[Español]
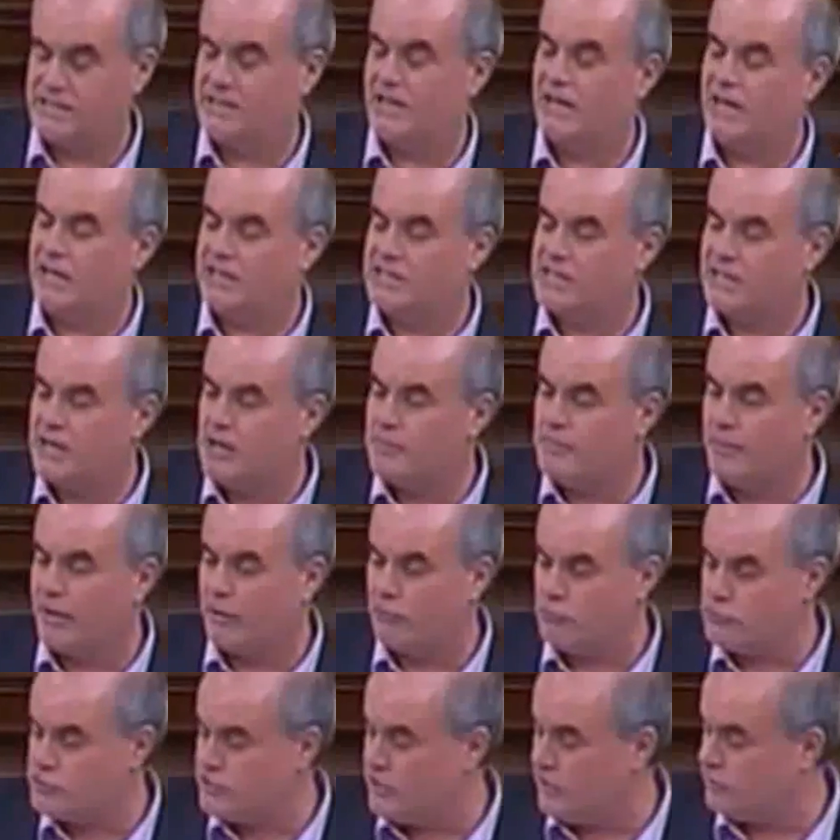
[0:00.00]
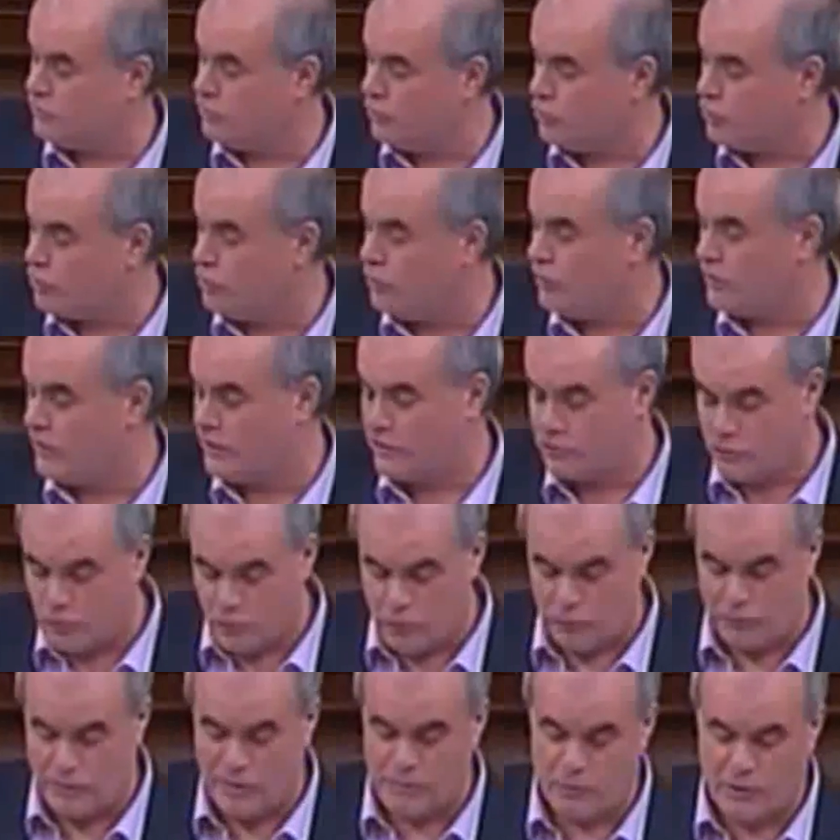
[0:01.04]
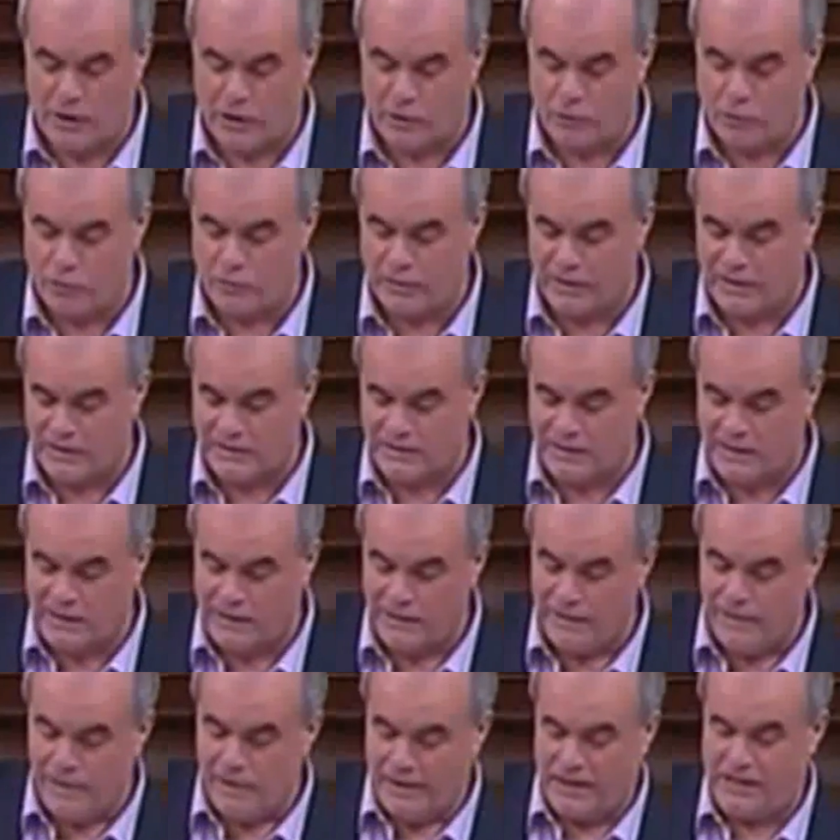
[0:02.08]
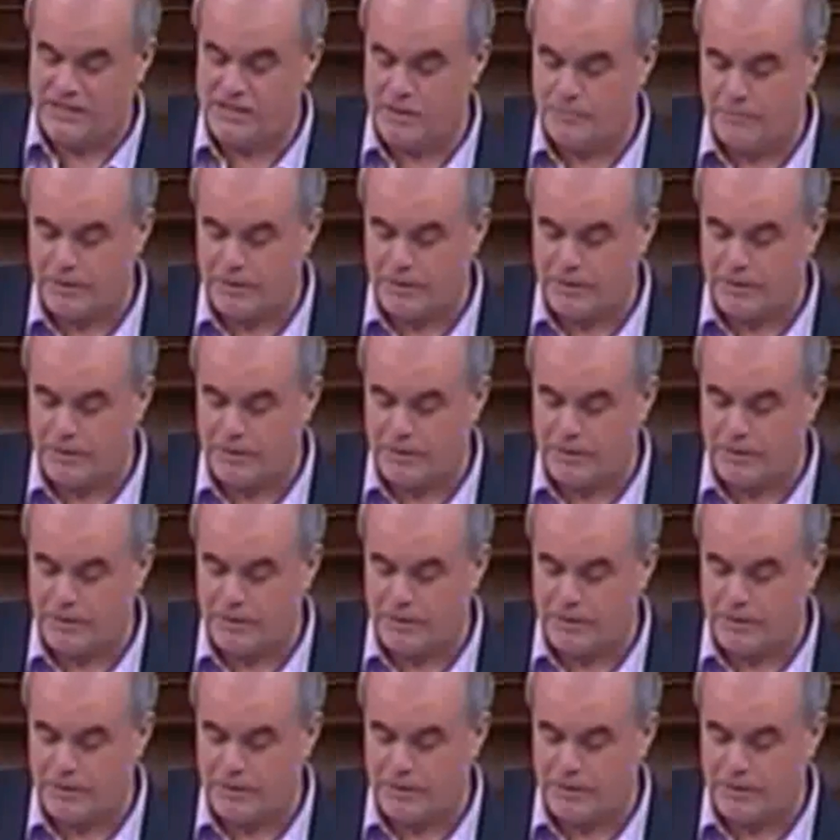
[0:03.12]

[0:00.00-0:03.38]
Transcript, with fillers: de que se legisla para un sector concreto con una moral concreta